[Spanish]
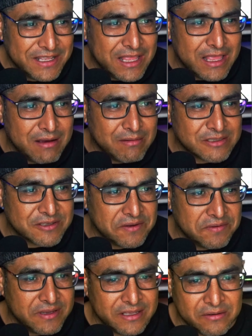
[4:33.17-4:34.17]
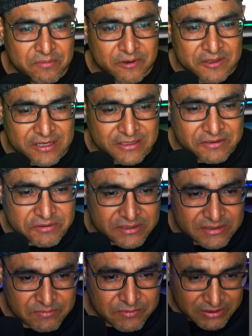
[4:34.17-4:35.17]
Ya me estoy yendo por otras
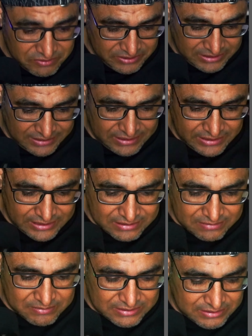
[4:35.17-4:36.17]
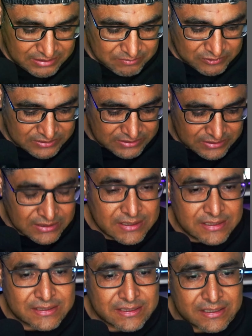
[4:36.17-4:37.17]
cosas. Bueno, y aquí ya nada más le damos
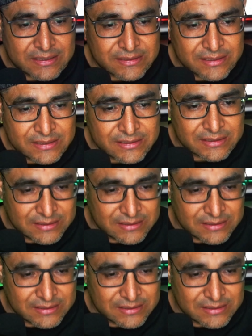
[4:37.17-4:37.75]
gracias